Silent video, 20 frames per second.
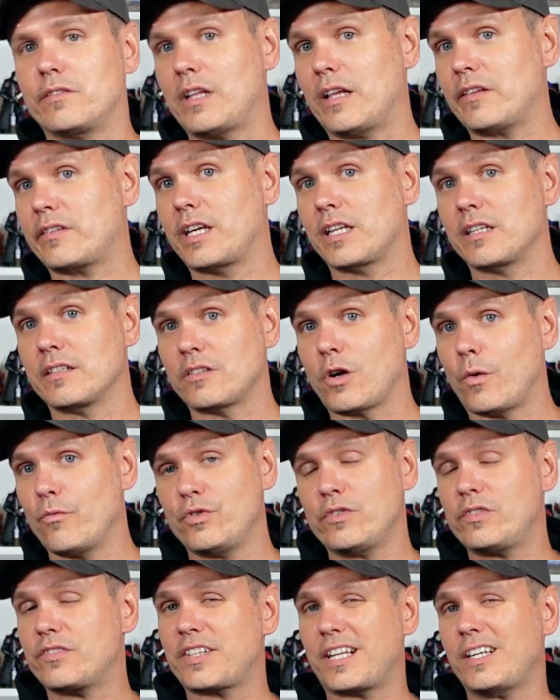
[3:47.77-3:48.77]
lasst gerne einen Daumen
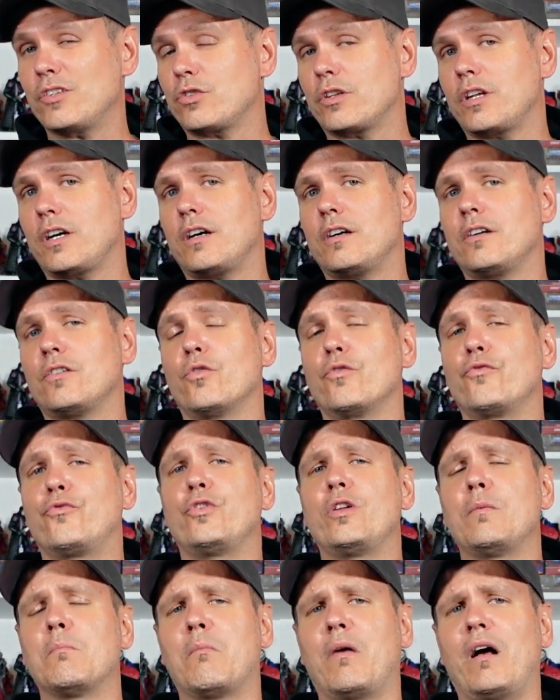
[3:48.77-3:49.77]
für Skeletor da und für
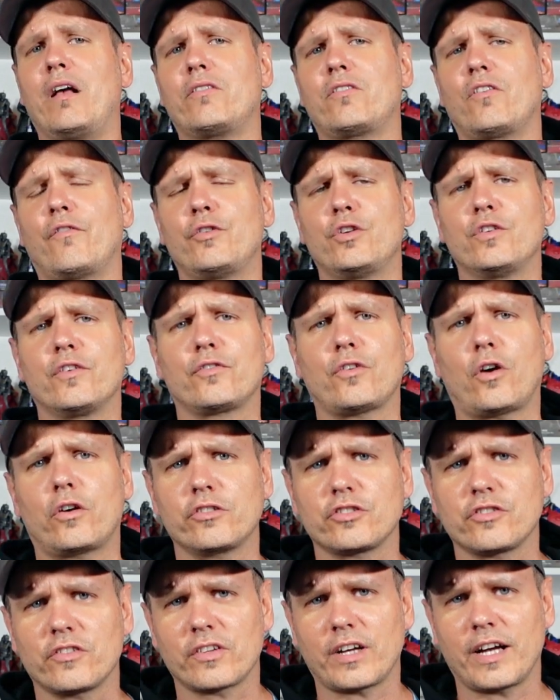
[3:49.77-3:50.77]
die Master of the Universe
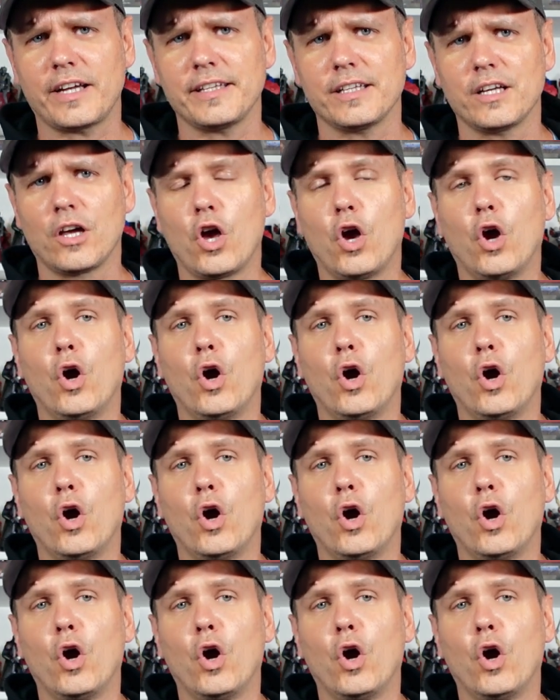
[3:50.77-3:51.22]
Origins Reihe.